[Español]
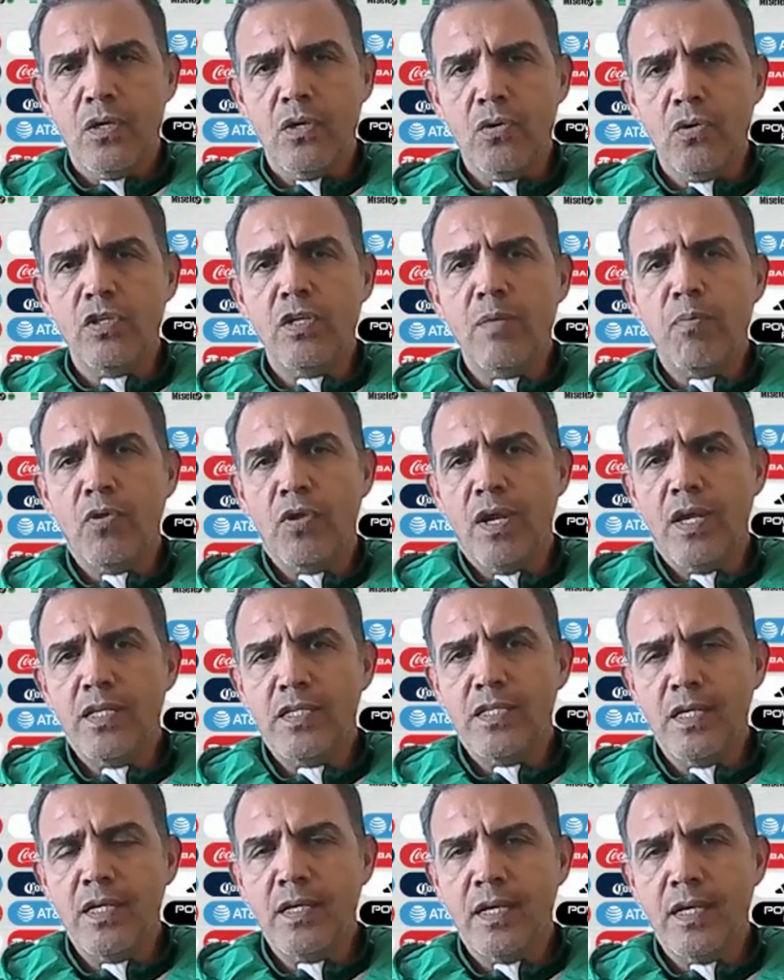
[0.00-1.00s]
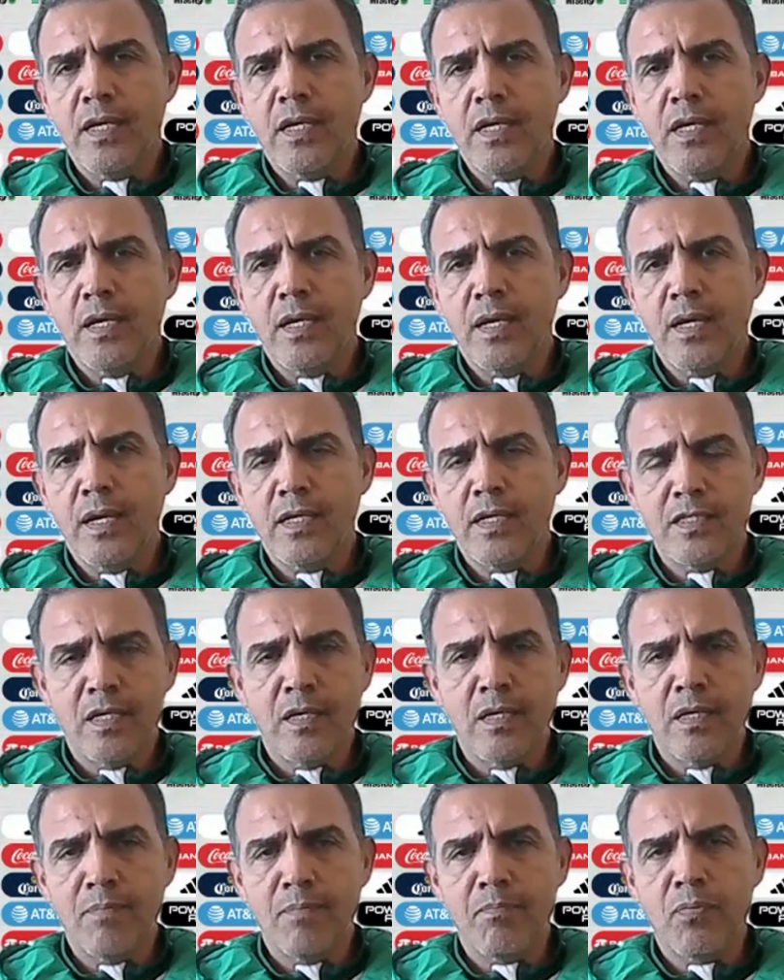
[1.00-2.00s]
Y hoy te podría decir que
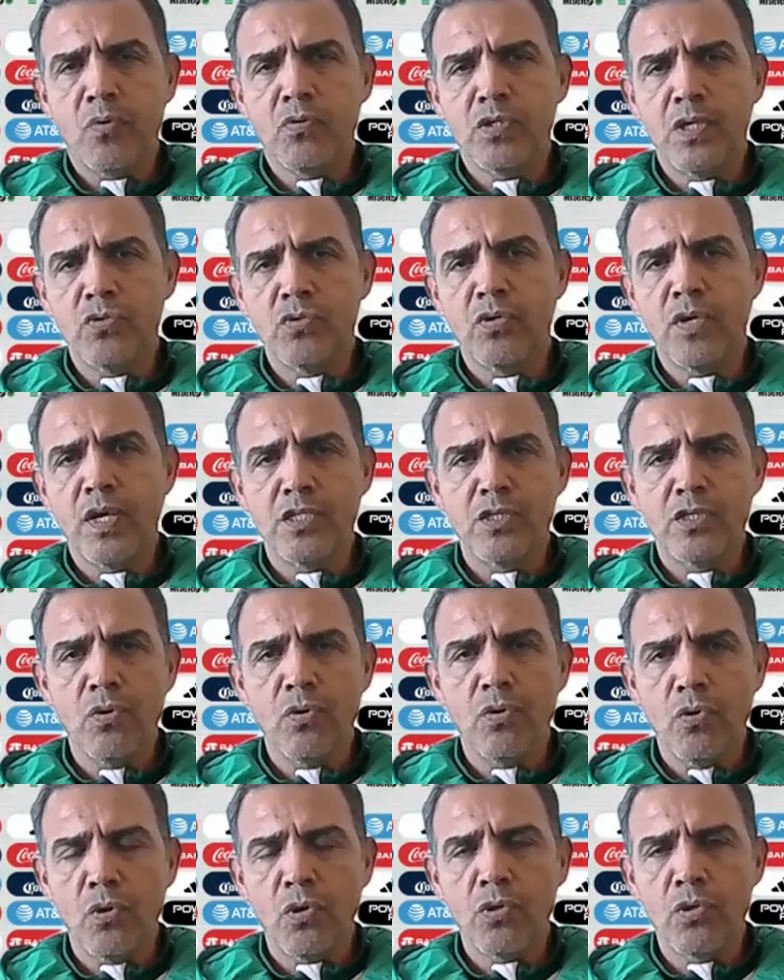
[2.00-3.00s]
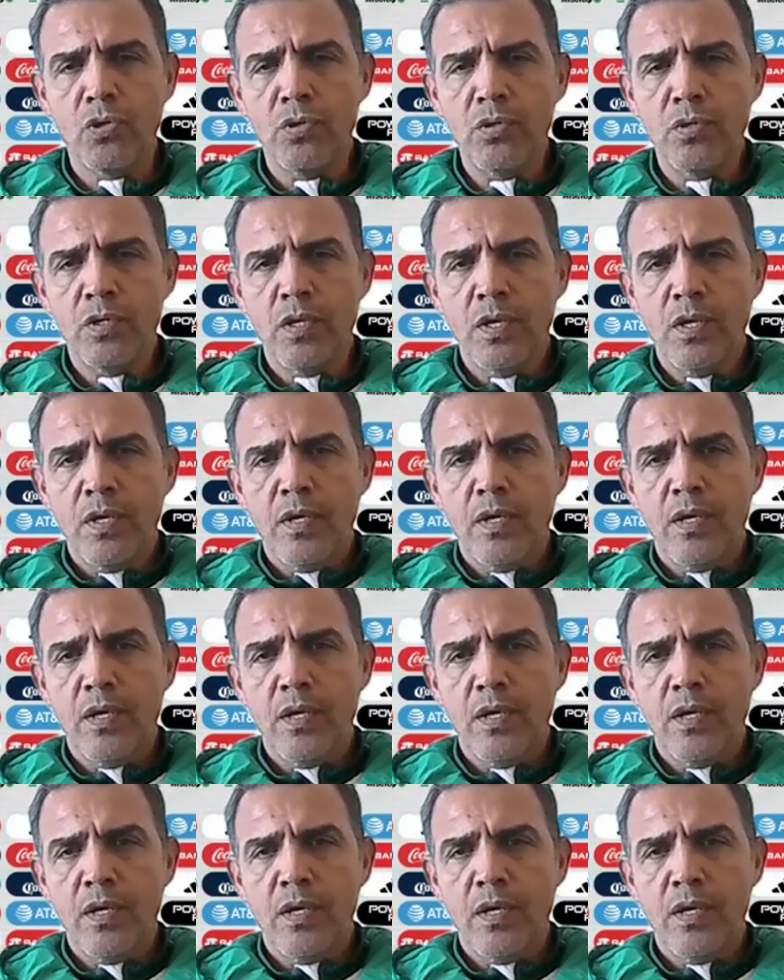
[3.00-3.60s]
ese proceso que ha sido corto,